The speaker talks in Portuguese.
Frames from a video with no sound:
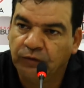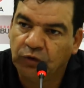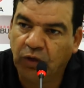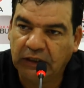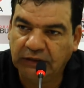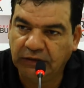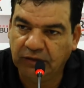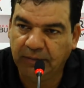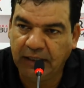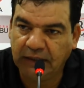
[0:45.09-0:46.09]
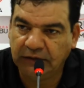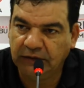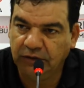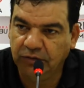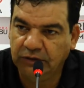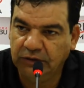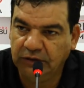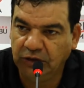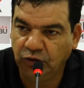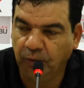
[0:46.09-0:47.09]
com a questão da marcação e
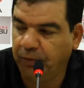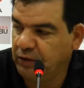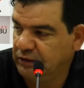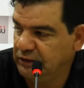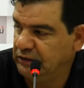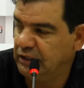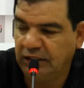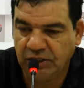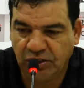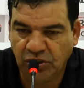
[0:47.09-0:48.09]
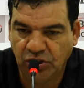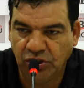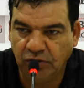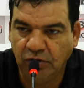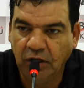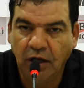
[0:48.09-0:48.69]
deixou um pouco a desejar nesse sentido.